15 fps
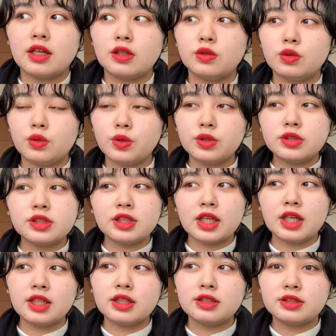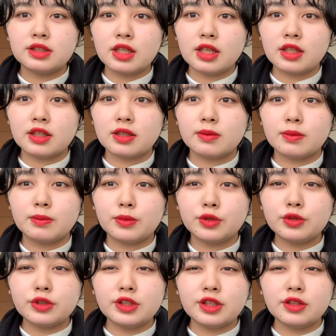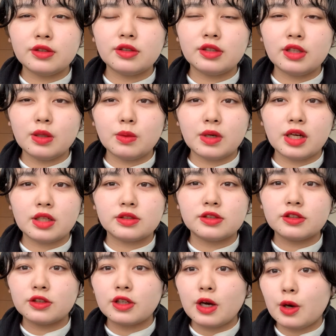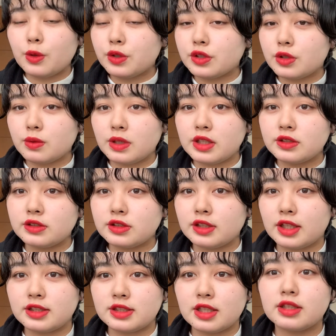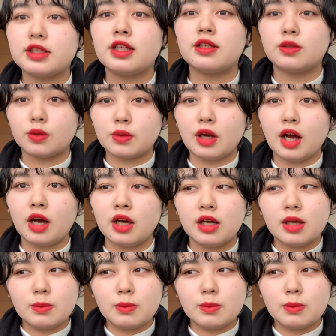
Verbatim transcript: ローズ系ってものによってはちょっと顔色悪くなっちゃったりとか